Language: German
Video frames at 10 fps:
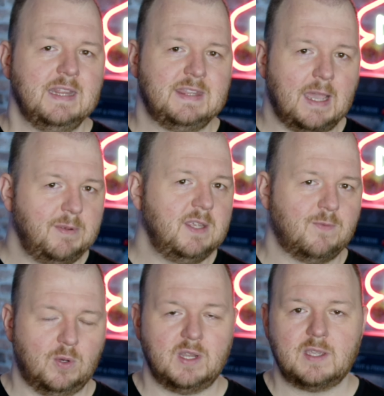Da bin ich
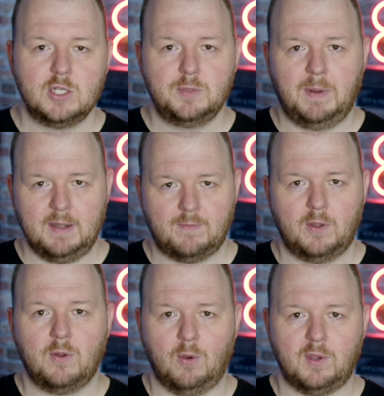wirklich gespannt
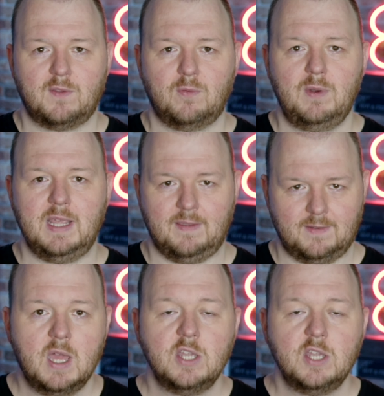von euch zu lesen.